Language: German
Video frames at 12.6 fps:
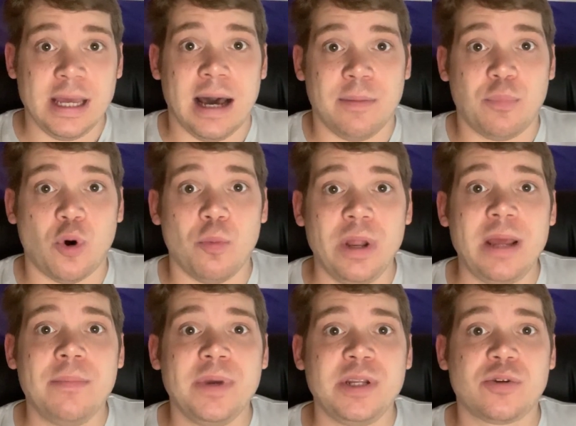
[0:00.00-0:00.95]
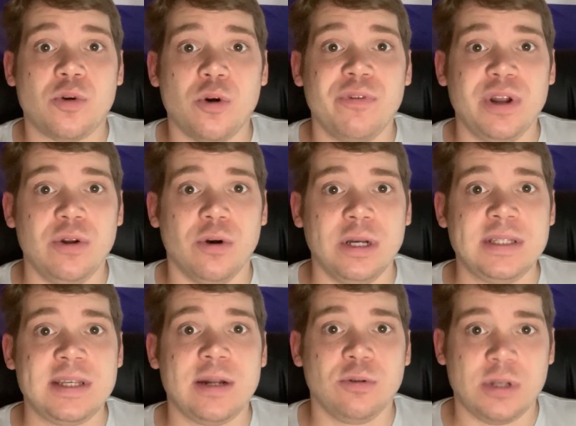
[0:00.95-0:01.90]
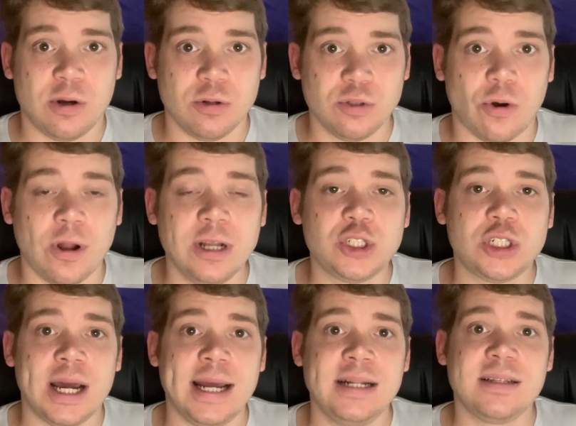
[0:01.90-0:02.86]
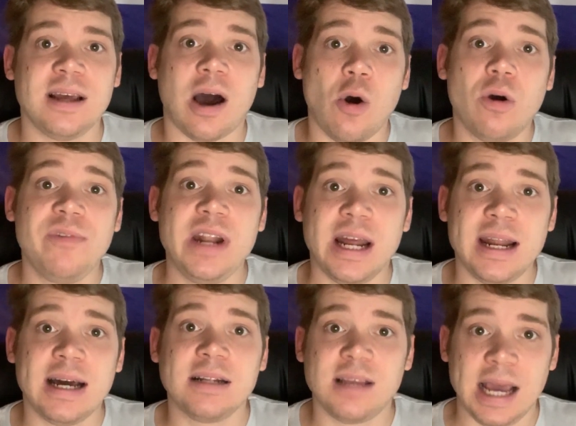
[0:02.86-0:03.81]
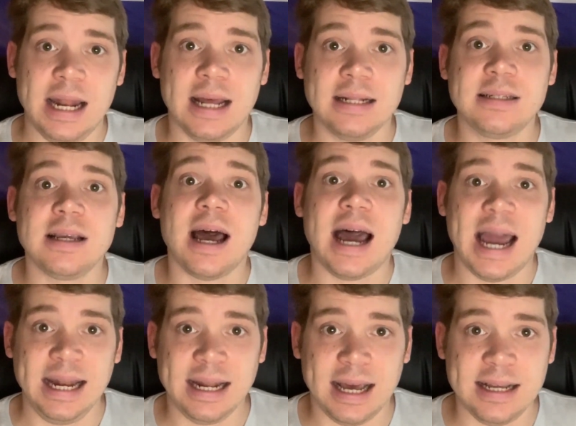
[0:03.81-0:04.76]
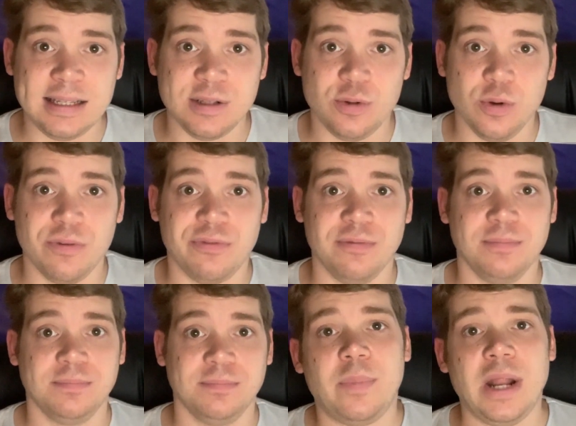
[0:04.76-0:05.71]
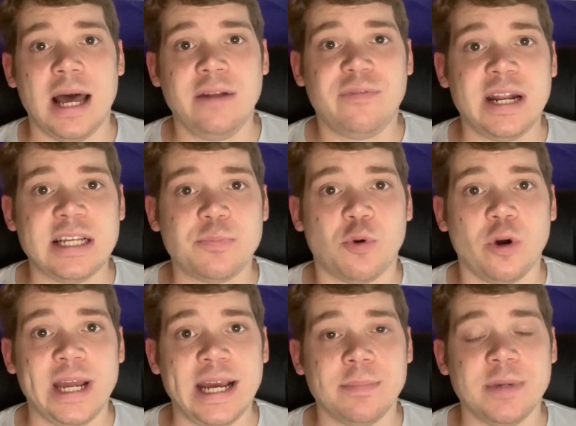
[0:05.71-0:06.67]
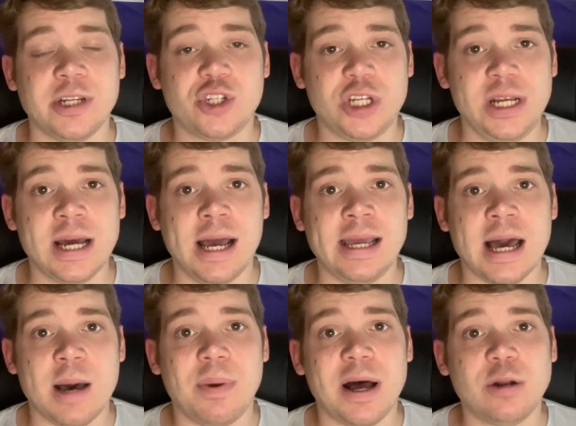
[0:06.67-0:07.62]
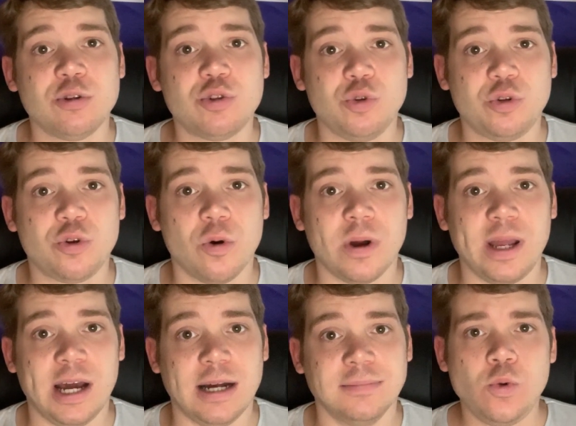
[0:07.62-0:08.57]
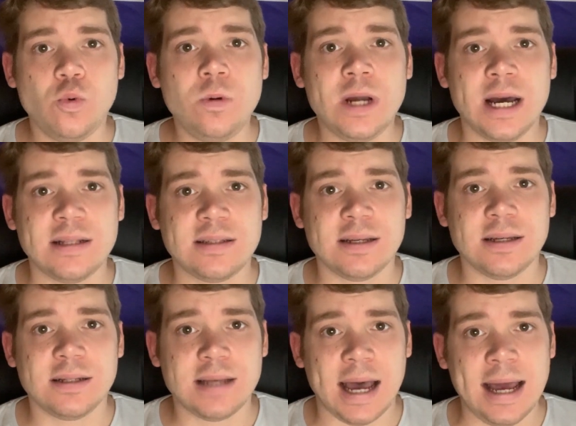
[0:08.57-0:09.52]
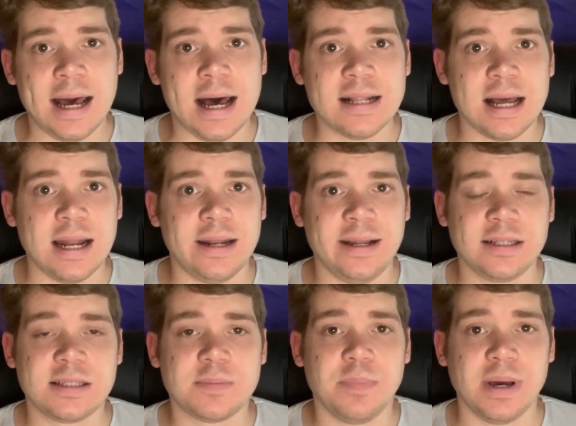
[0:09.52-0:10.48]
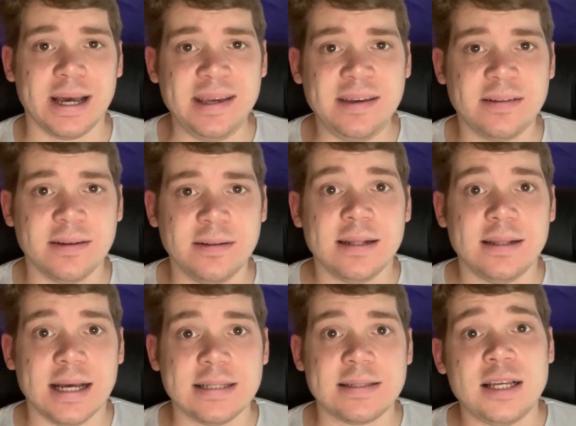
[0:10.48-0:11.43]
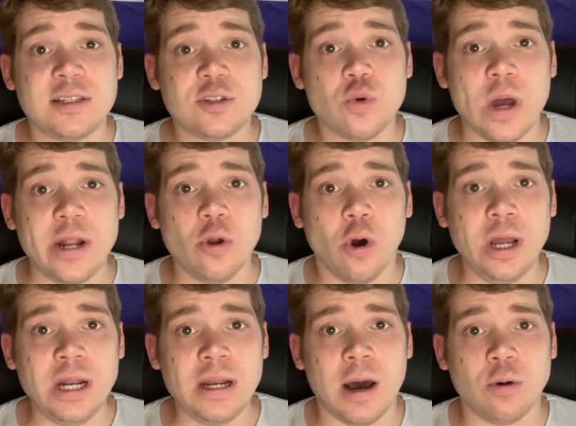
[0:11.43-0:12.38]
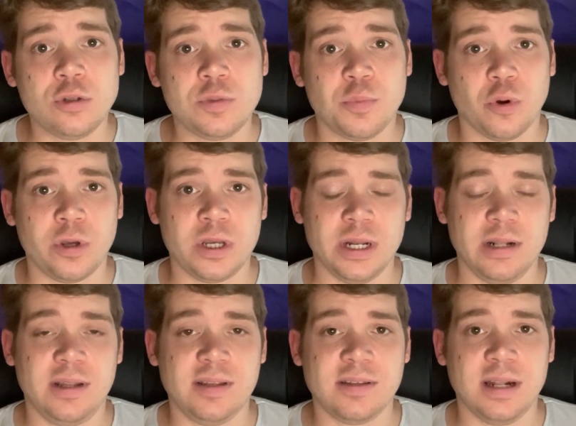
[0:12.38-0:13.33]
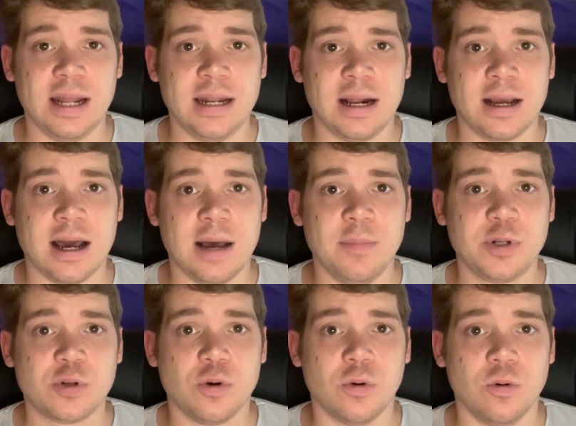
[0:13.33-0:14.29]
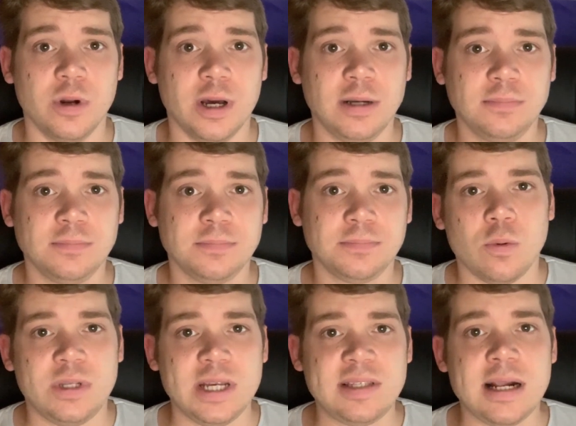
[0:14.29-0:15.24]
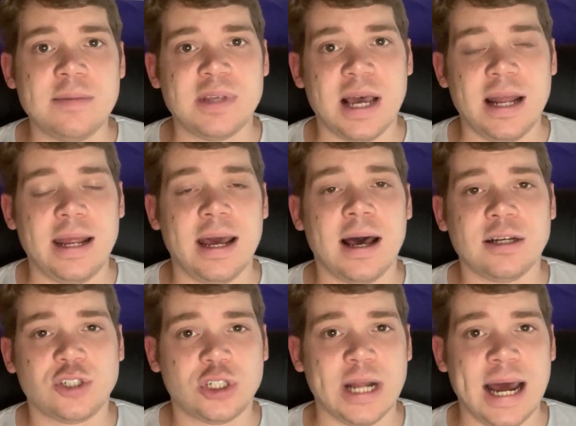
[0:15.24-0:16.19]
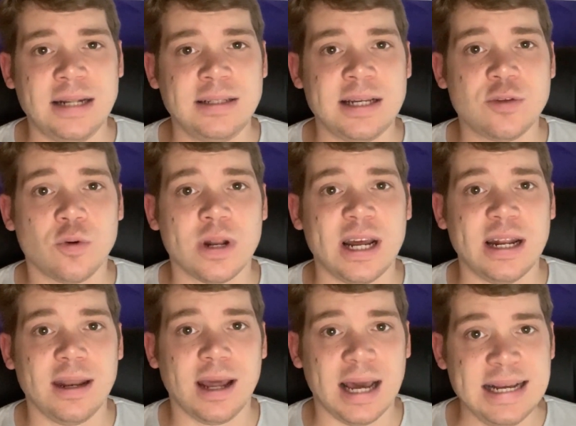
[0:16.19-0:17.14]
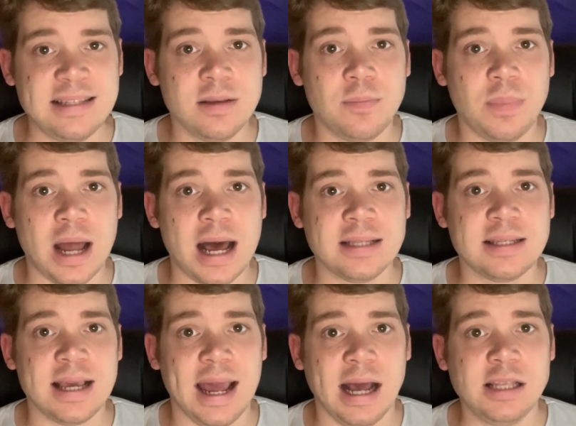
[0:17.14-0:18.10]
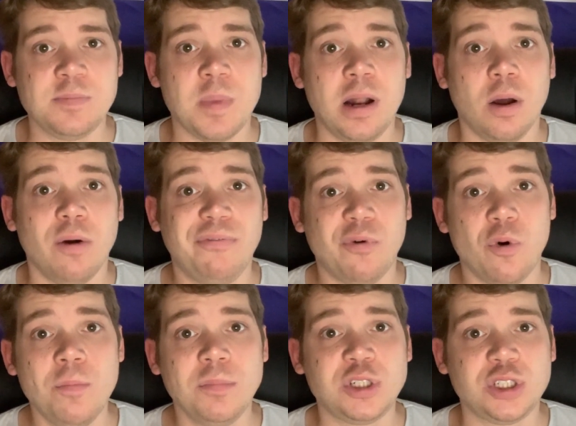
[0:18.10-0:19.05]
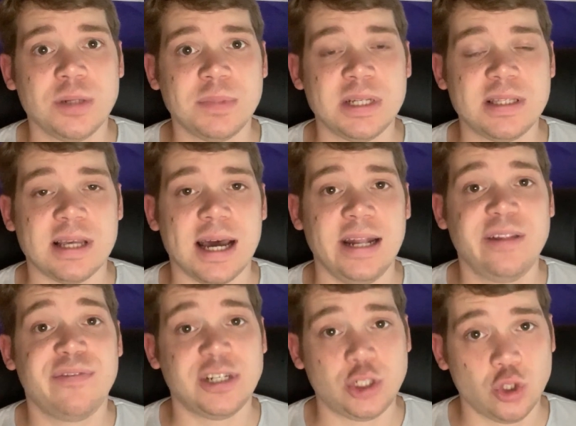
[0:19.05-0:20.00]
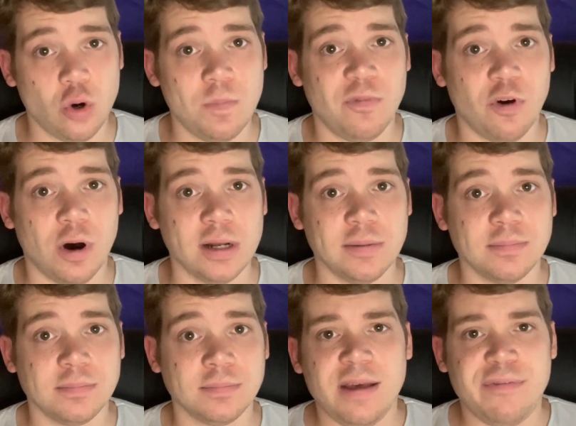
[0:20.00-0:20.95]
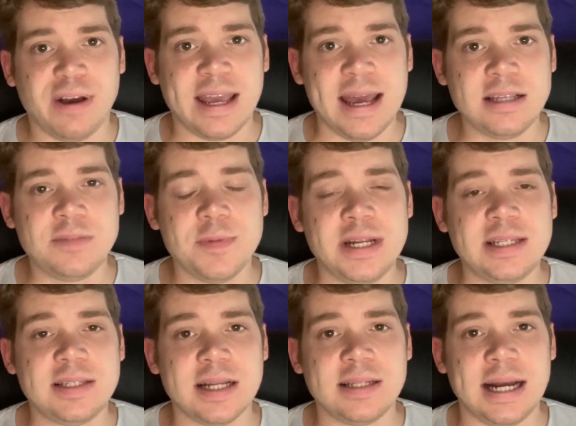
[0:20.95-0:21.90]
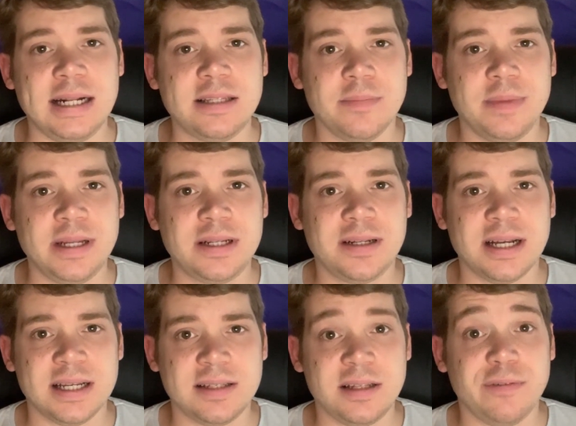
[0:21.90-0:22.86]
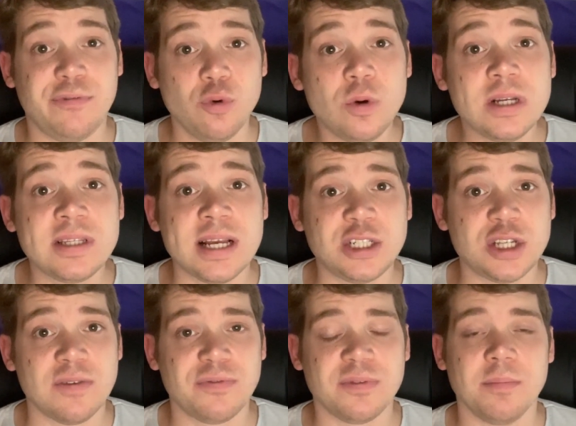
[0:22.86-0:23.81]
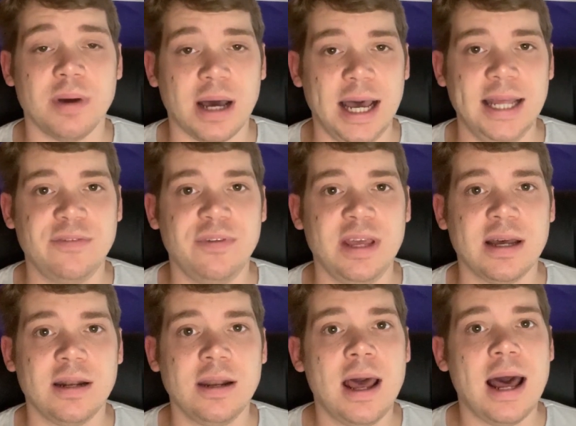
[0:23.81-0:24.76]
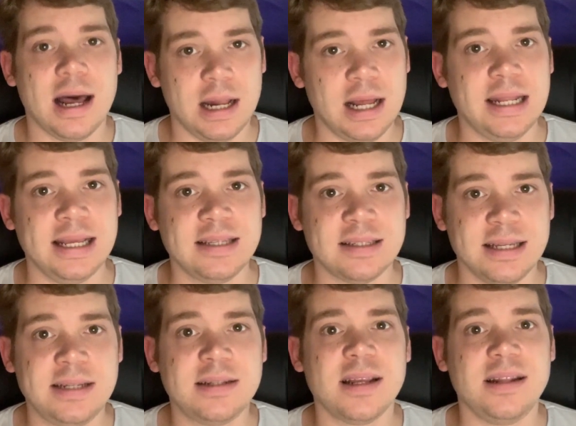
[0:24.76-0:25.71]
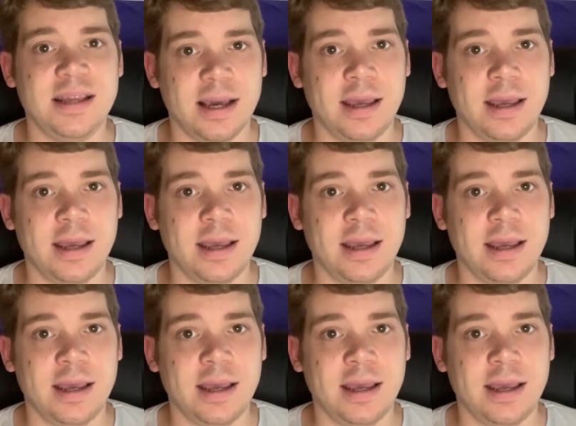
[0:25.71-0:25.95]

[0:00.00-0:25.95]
ja, Problem mit Covid-19 unter Kontrolle scheint, auch wieder nach Thailand einreisen dürfen. Geplant war das Projekt mit China, Japan und Südkorea. Nun hat äh, Thairat allerdings berichtet, dass es zu erneuten Ausbrüchen in diesen Ländern kam mit Corona und deshalb sei der Start der sogenannten Reiseblase erstmal auf unbestimmte Zeit verschoben worden. Der Verkehrsminister teilte mit, dass die Fluggesellschaften bereit wären, allerdings nicht die